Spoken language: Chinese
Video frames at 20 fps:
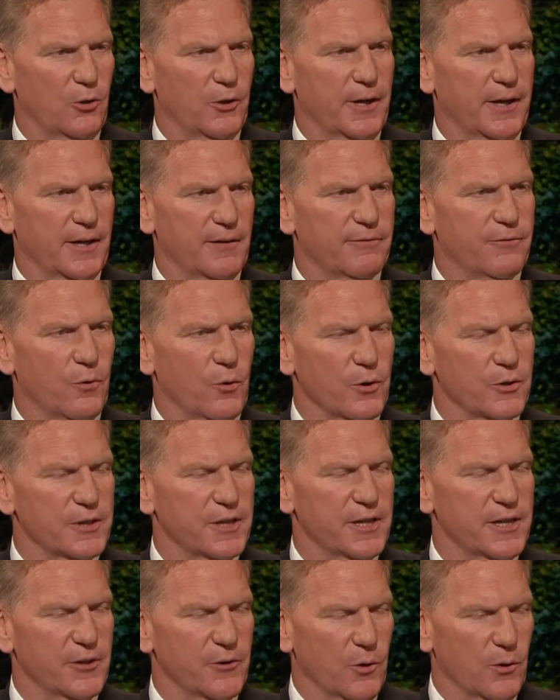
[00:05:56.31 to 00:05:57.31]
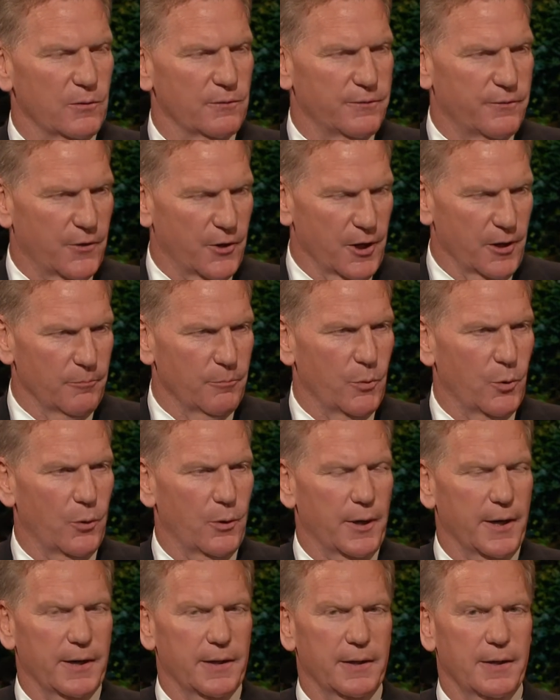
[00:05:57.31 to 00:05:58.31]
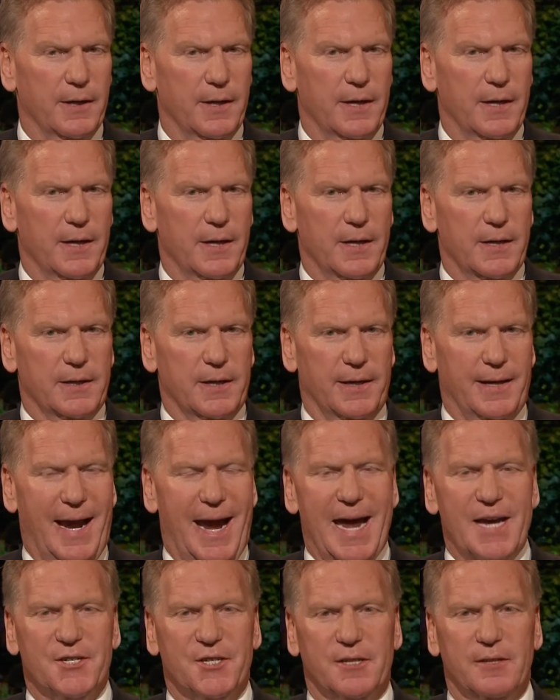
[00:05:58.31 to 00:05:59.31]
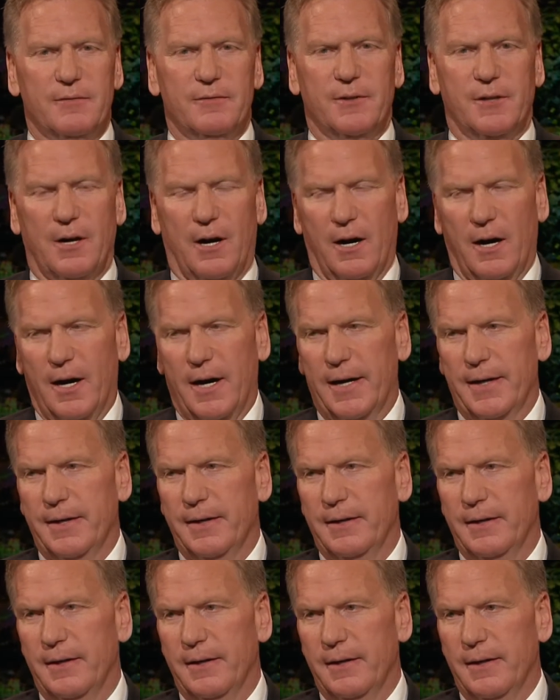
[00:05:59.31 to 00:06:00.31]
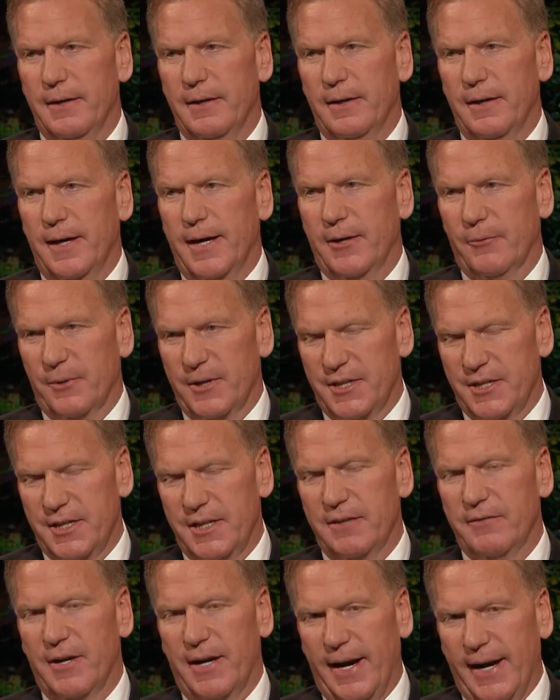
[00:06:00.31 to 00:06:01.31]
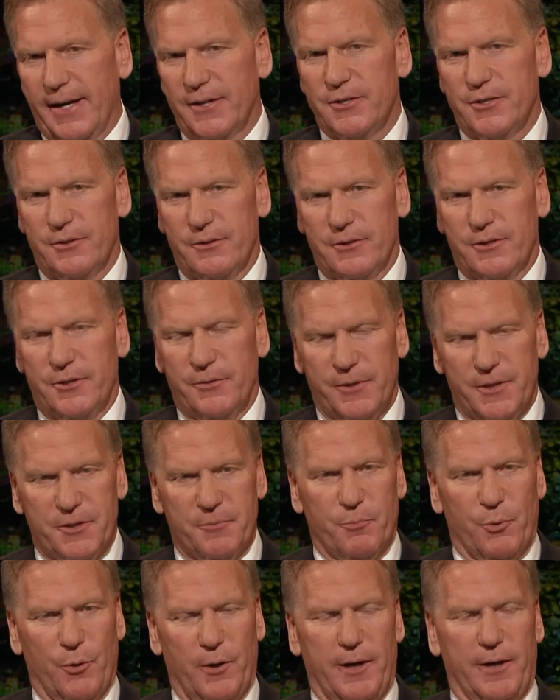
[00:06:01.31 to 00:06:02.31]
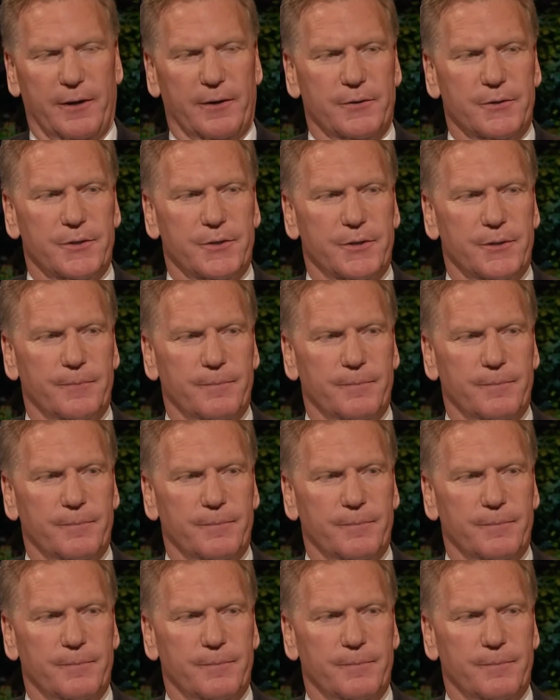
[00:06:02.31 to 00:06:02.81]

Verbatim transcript: 的确就是任何人，包括十四岁的农家子弟，都可以求问神，并获得